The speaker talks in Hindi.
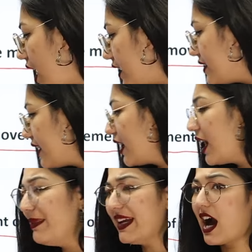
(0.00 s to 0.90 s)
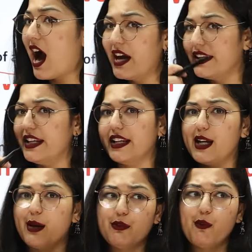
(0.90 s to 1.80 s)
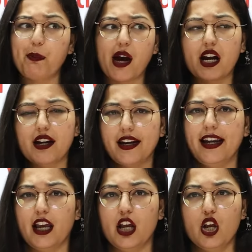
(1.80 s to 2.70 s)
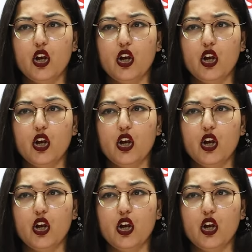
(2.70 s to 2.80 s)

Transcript: हंटिंग अभी खा नहीं रही है अभी वो पकड़ रही है